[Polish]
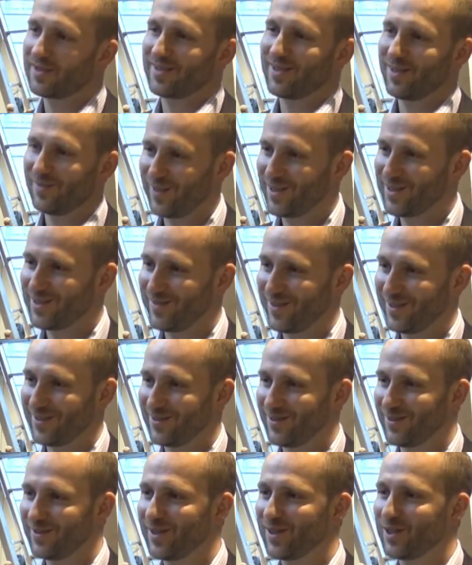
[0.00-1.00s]

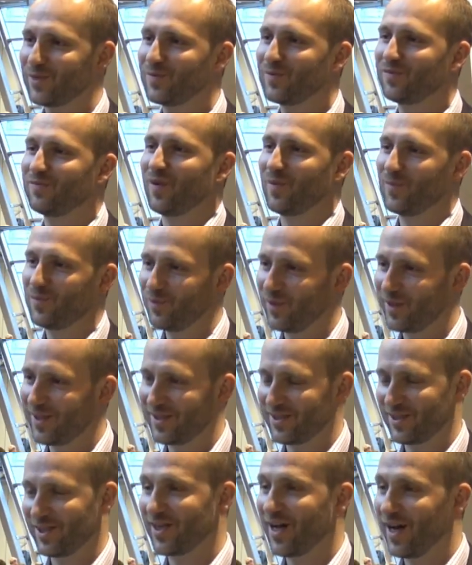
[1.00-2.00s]
zgrywalizowane. Dodaliśmy fabułę,
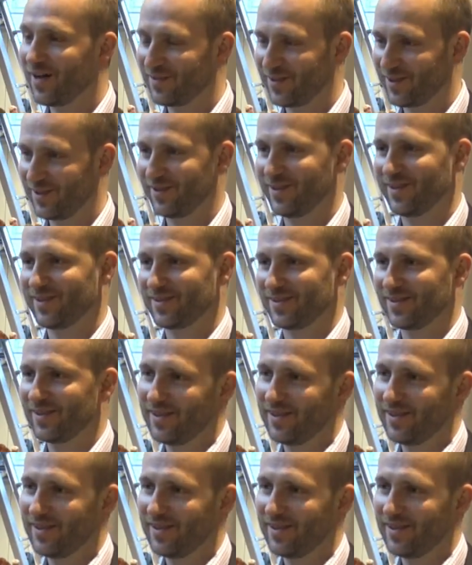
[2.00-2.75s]
jest ciekawiej, jest